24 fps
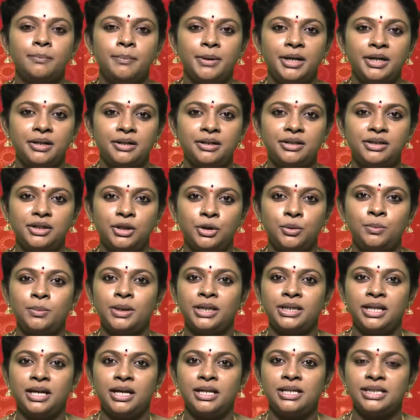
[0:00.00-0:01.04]
பெற்றுத்தரும்
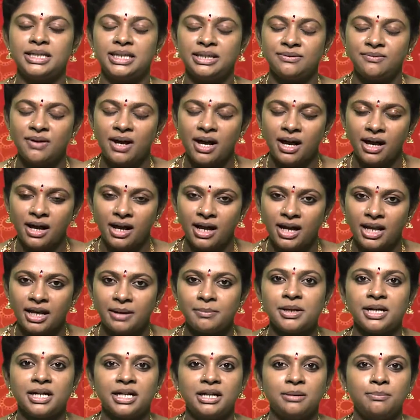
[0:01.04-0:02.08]
அதனால் சிவ
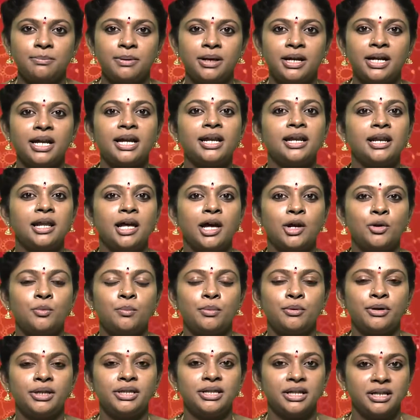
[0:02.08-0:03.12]
ஆலயம் கண்டிப்பாக எல்லாரும்
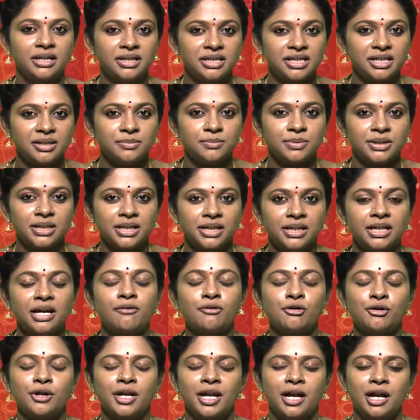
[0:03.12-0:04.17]
போய் தரிசனம் செய்து
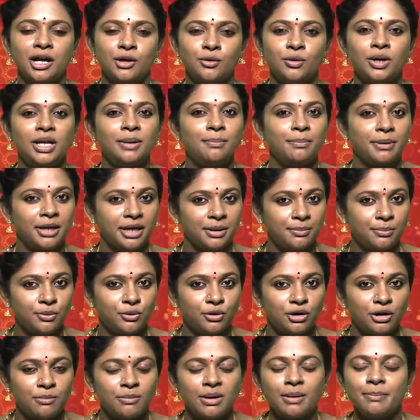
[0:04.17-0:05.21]
அவருடைய அருளை
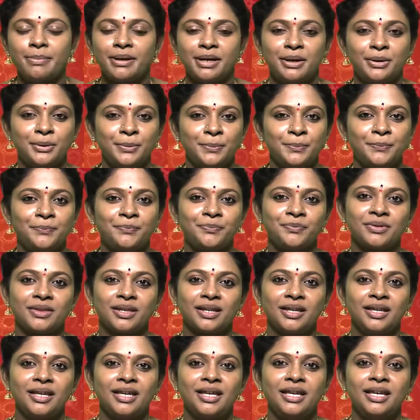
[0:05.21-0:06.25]
பரிபூர்ணமாக பெறணும்
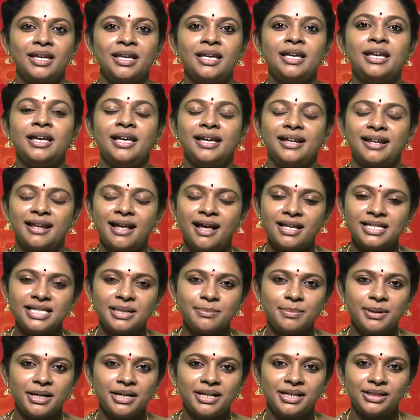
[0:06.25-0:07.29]

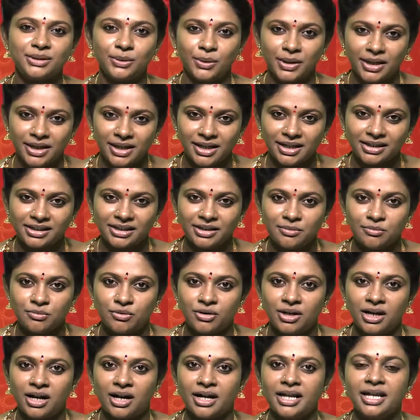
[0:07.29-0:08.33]
ராசி பலனை தொடங்குறதுக்கு
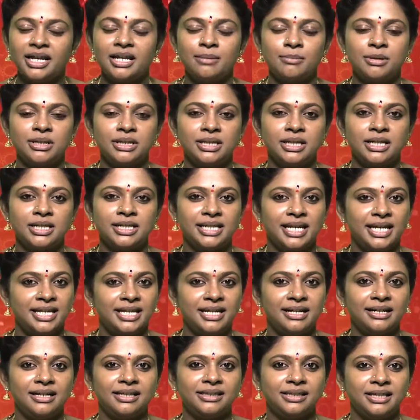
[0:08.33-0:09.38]
முன்னாடி நம்ம சில
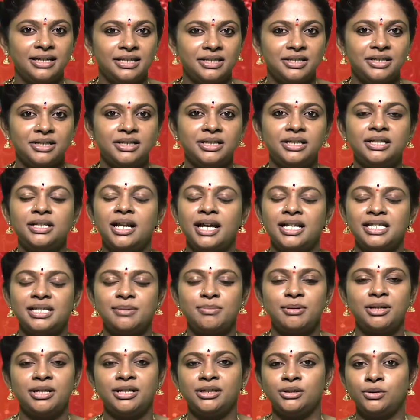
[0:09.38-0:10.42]
செய்திகளை தெரிஞ்சுக்கிட்டு ராசி
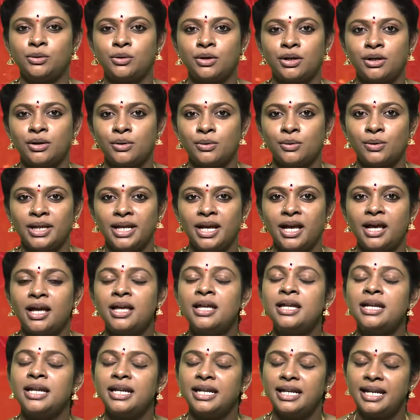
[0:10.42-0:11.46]
பலனை தொடர்றோம் இல்லையா
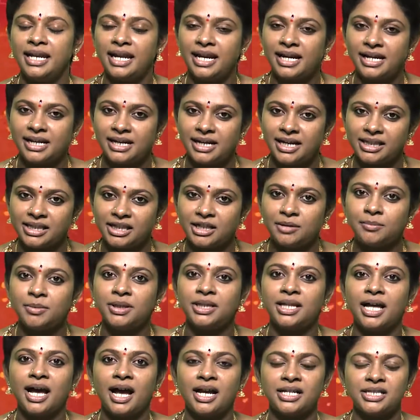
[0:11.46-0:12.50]
நேற்றைய தினம்
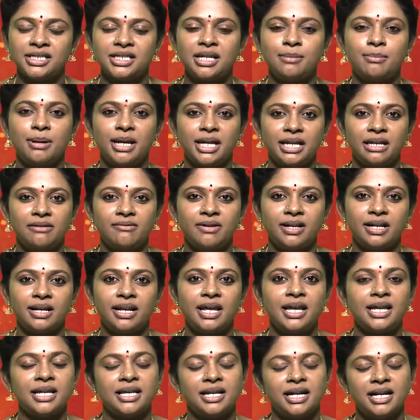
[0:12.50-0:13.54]
இந்த அஷ்ட
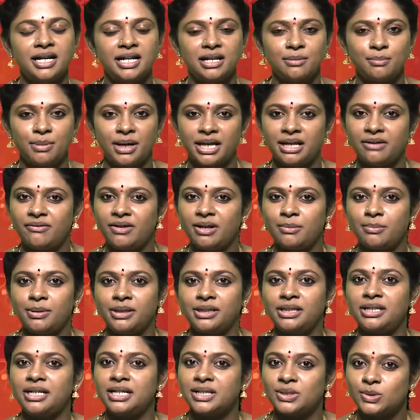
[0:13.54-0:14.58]
பைரவரில் இரண்டு பைரவரை
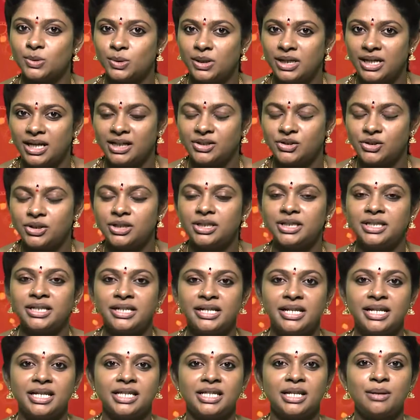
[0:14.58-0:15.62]
பற்றி நான் சொல்லியாச்சு
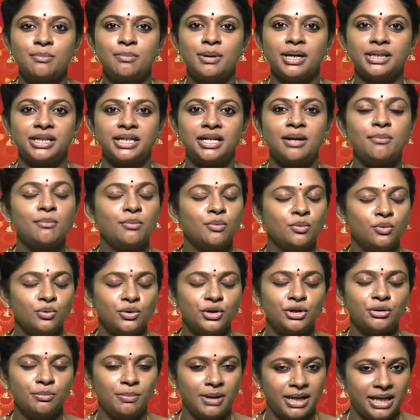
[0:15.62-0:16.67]
இன்றைய தினம் பார்த்திங்கன்னா
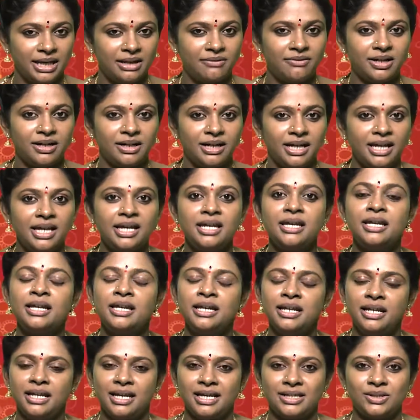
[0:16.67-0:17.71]
மூன்று பைரவர்களை
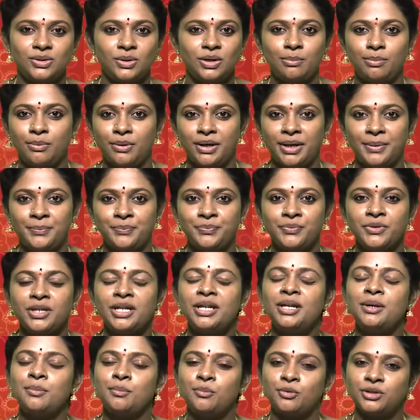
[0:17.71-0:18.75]
நான் சொல்ல போகிறேன்
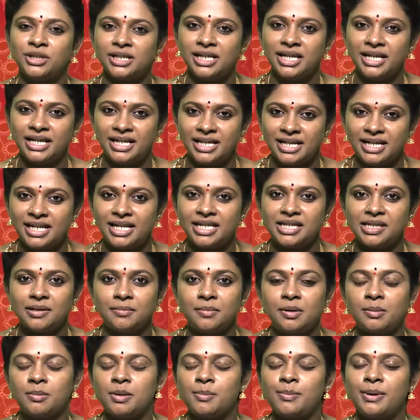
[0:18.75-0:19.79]
முதல்ல இன்றைய
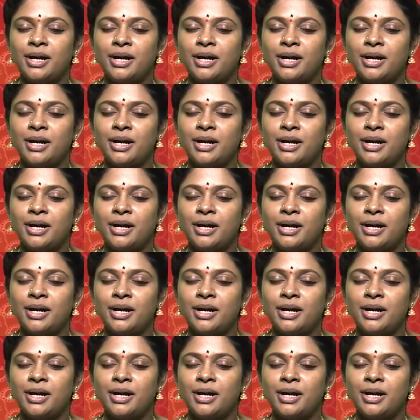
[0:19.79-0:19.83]
தினம் நம்ம